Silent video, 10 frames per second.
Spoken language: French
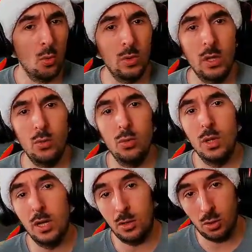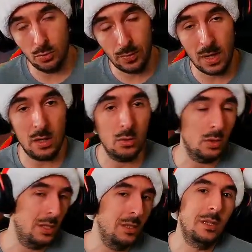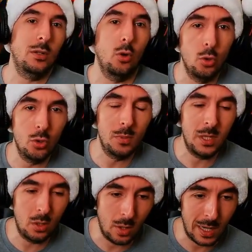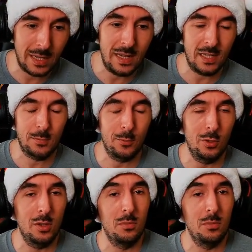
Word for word: on a eu Eichenwald, qui était renommé en Adlersbrunn,